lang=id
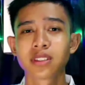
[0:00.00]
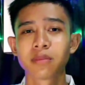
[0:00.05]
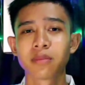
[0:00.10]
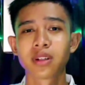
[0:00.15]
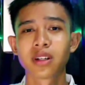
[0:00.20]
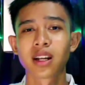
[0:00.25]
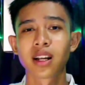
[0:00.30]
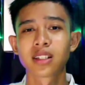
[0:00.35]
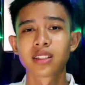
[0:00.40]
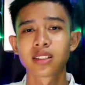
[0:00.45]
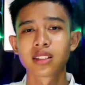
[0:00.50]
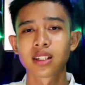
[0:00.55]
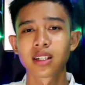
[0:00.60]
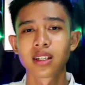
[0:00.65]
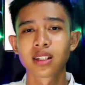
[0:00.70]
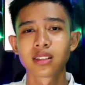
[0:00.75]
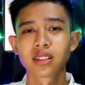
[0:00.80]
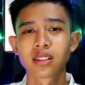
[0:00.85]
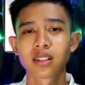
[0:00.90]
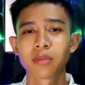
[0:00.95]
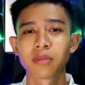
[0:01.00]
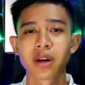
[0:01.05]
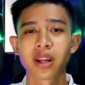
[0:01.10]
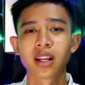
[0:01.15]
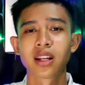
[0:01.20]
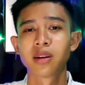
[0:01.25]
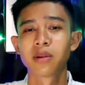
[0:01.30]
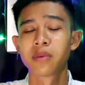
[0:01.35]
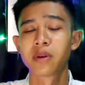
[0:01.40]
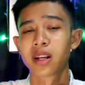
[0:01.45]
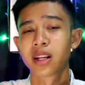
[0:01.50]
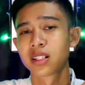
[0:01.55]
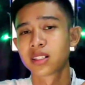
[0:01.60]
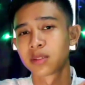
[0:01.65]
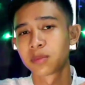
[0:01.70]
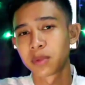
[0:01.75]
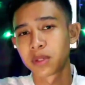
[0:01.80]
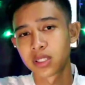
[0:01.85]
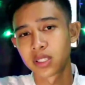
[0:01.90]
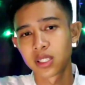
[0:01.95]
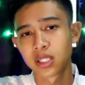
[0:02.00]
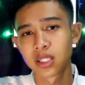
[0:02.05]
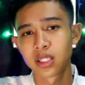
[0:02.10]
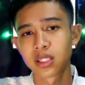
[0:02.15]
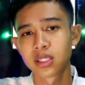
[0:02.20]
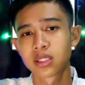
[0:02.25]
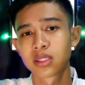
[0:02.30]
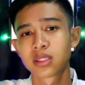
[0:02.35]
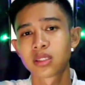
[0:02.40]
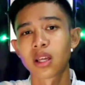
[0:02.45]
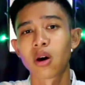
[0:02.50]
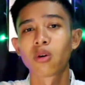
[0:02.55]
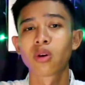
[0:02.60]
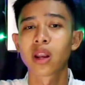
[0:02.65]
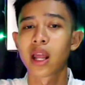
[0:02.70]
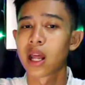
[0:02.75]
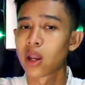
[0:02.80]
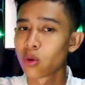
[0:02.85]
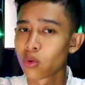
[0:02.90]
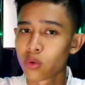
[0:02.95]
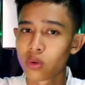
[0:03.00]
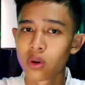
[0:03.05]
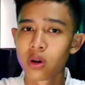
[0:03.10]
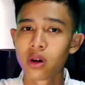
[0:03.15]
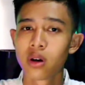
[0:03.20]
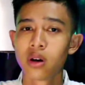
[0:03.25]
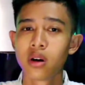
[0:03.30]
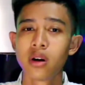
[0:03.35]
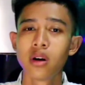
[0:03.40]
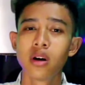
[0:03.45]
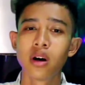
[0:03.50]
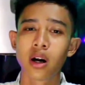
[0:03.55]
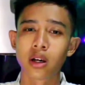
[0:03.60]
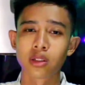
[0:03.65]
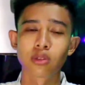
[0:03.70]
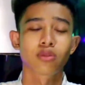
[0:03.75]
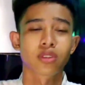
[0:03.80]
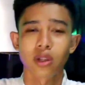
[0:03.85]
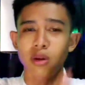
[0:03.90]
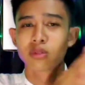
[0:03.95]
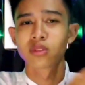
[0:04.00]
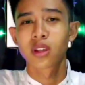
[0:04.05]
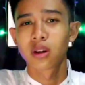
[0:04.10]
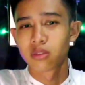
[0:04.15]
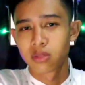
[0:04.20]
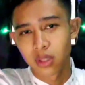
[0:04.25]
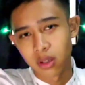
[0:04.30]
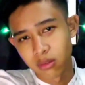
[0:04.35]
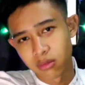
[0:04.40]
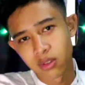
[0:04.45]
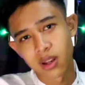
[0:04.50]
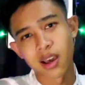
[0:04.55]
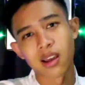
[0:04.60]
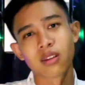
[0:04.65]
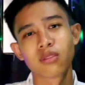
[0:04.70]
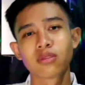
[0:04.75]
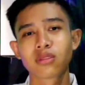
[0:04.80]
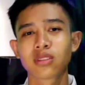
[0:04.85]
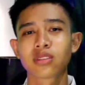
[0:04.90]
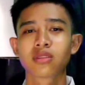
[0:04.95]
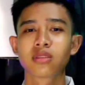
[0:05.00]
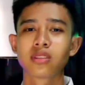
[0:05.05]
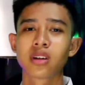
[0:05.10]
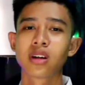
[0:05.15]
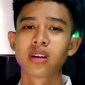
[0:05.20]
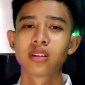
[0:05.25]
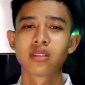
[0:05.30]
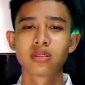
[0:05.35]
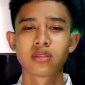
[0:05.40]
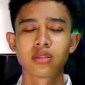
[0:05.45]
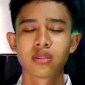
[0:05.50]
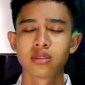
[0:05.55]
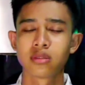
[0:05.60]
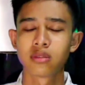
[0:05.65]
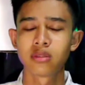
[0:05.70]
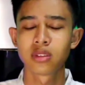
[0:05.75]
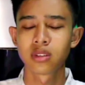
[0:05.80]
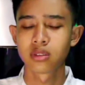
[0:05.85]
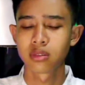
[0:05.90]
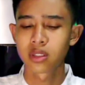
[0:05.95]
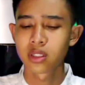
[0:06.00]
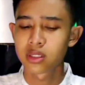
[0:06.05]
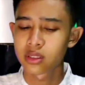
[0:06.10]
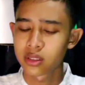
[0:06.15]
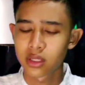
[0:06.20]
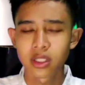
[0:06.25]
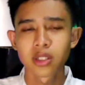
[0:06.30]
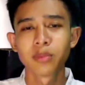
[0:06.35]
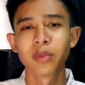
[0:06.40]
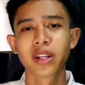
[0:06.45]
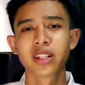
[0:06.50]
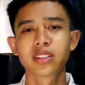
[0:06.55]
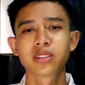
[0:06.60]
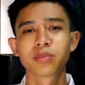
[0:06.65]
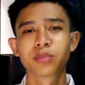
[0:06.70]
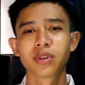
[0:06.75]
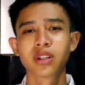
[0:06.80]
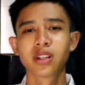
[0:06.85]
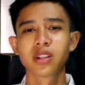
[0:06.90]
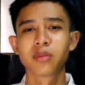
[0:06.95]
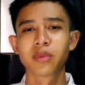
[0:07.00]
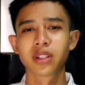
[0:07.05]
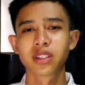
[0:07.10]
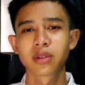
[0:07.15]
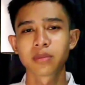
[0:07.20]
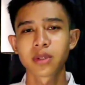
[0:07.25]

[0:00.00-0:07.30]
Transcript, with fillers: bisa merasakan lebaran-lebaran seperti tahun lalu atau tahun-tahun tahun lalu gitu ya gue, gue sedih banget sebenarnya man.